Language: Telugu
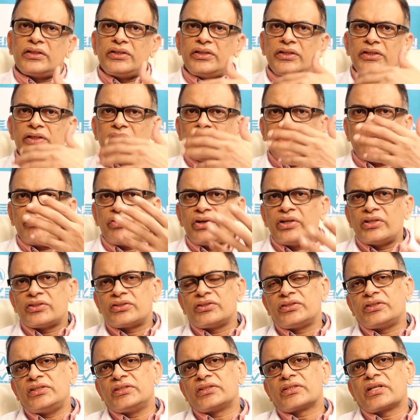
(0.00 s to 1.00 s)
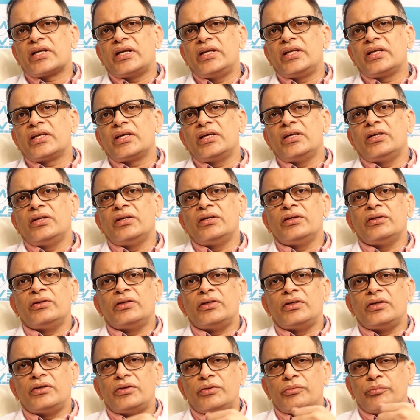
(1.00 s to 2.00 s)
దీన్ని అవేర్నెస్ తీసుకురానికే
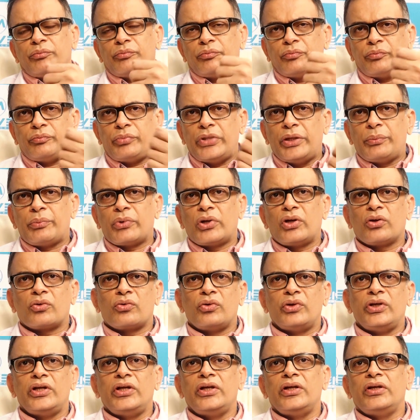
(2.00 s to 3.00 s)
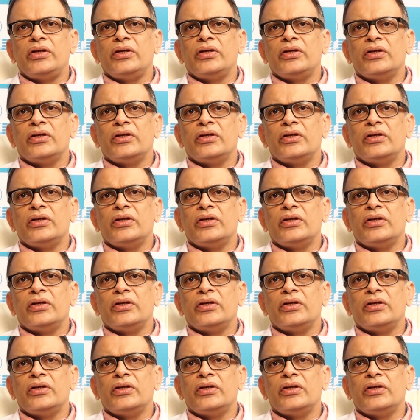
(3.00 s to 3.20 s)
పేపర్లో కొన్ని